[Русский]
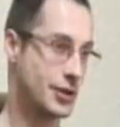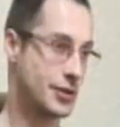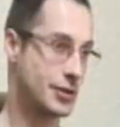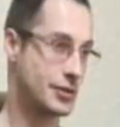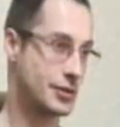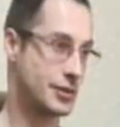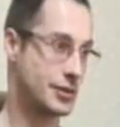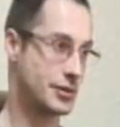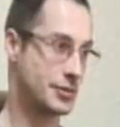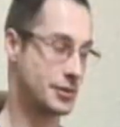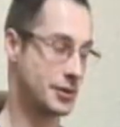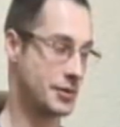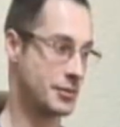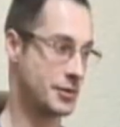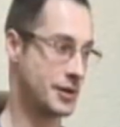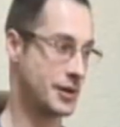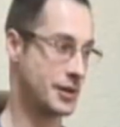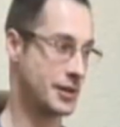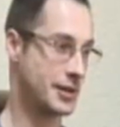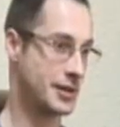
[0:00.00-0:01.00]
нету, это,
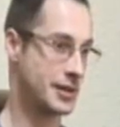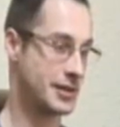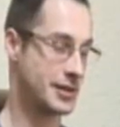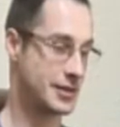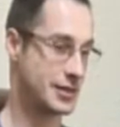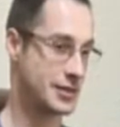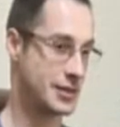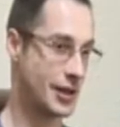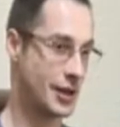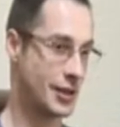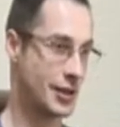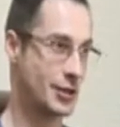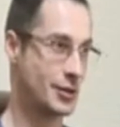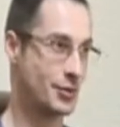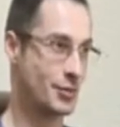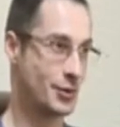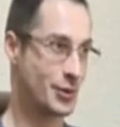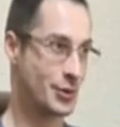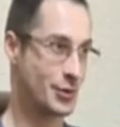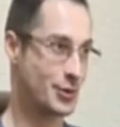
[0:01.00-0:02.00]
понимаете, это средняя
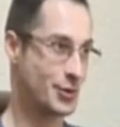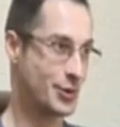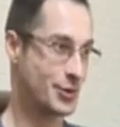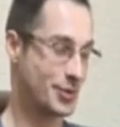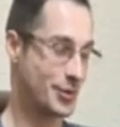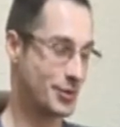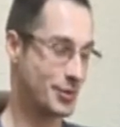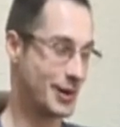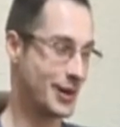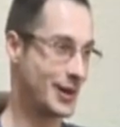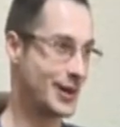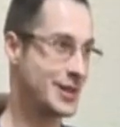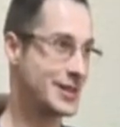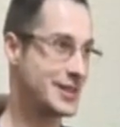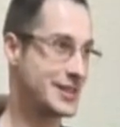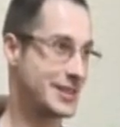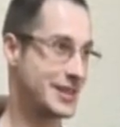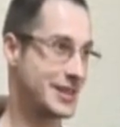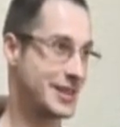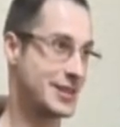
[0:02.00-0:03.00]
температура по
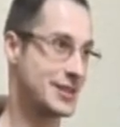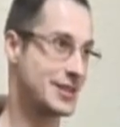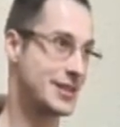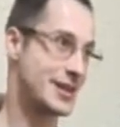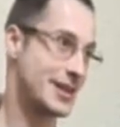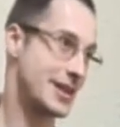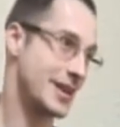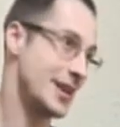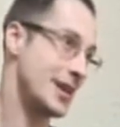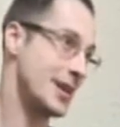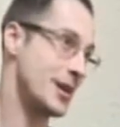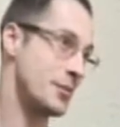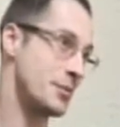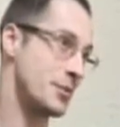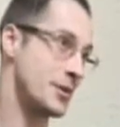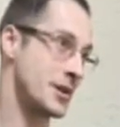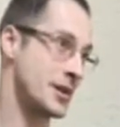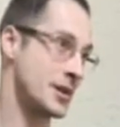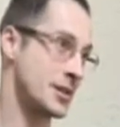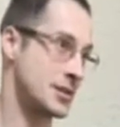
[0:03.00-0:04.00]
больнице. Есть дорогие
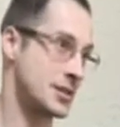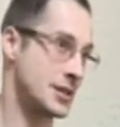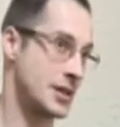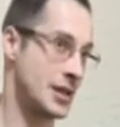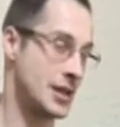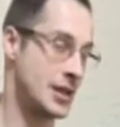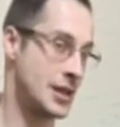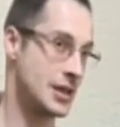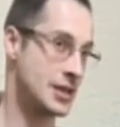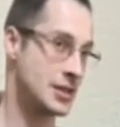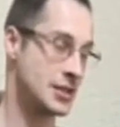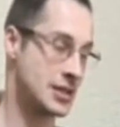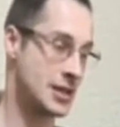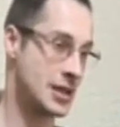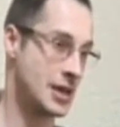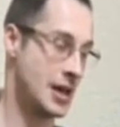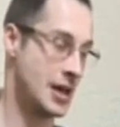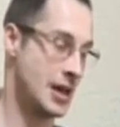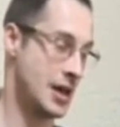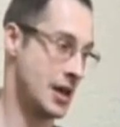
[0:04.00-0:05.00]
операции, есть
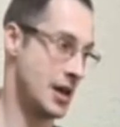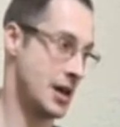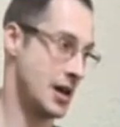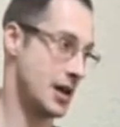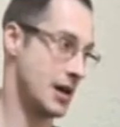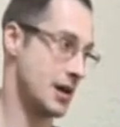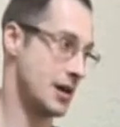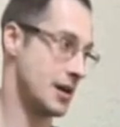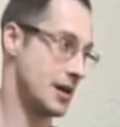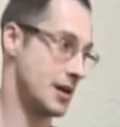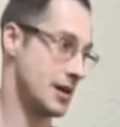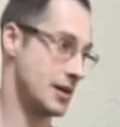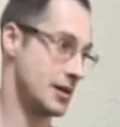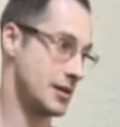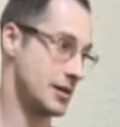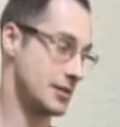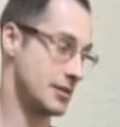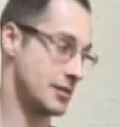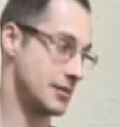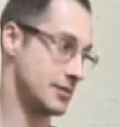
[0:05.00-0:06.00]

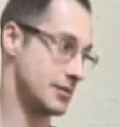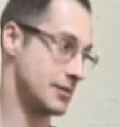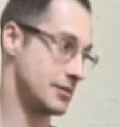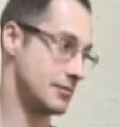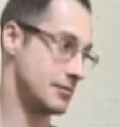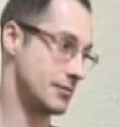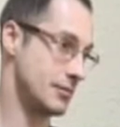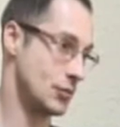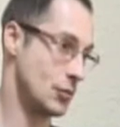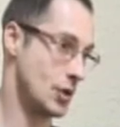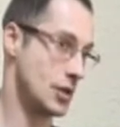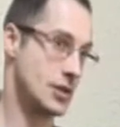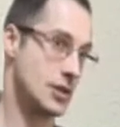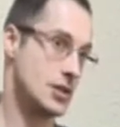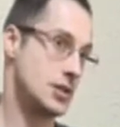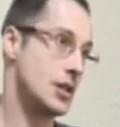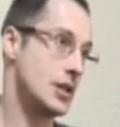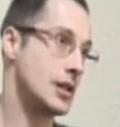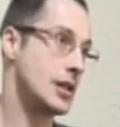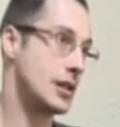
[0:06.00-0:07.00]
а,
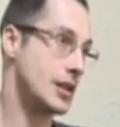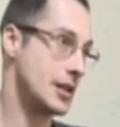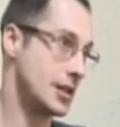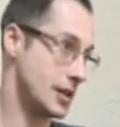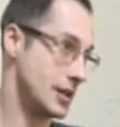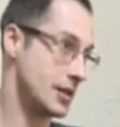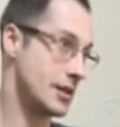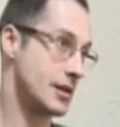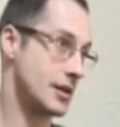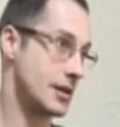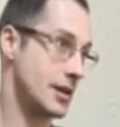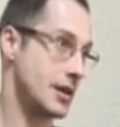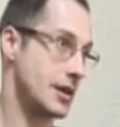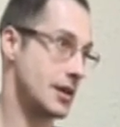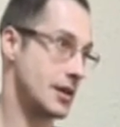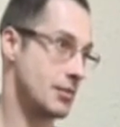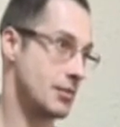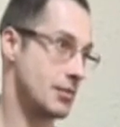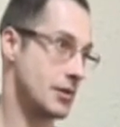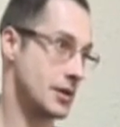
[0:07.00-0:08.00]
относительно
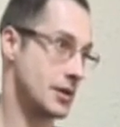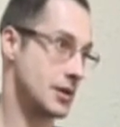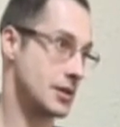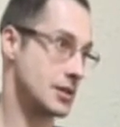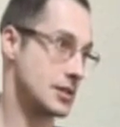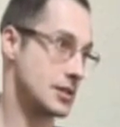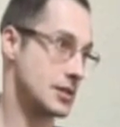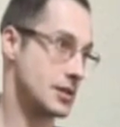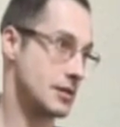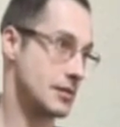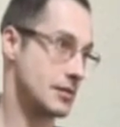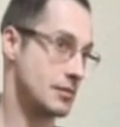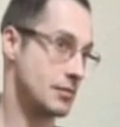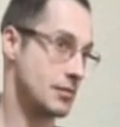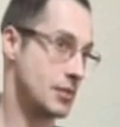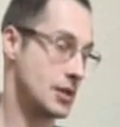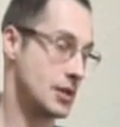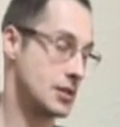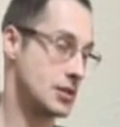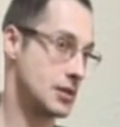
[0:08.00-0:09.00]
недорогие операции.
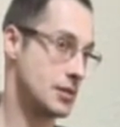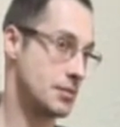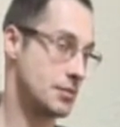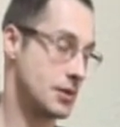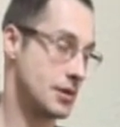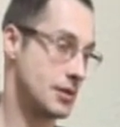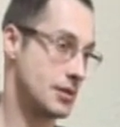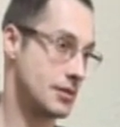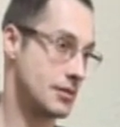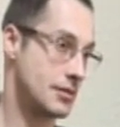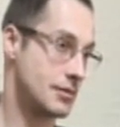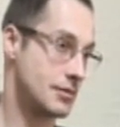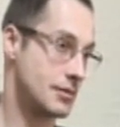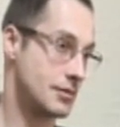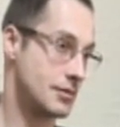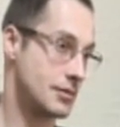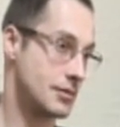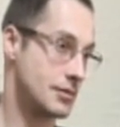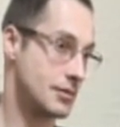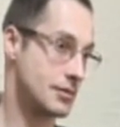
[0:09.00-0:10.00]
В принципе,
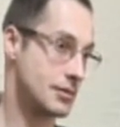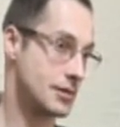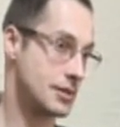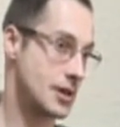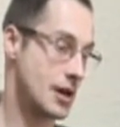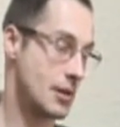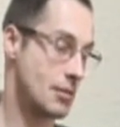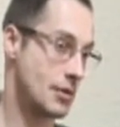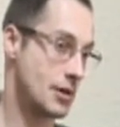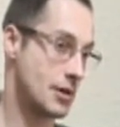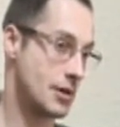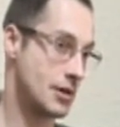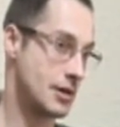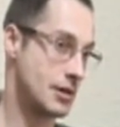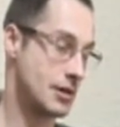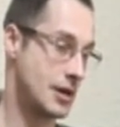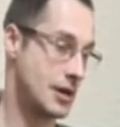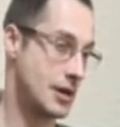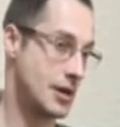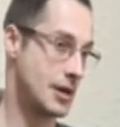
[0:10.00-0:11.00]
э,
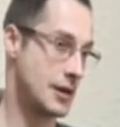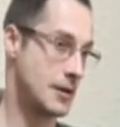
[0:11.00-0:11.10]
самые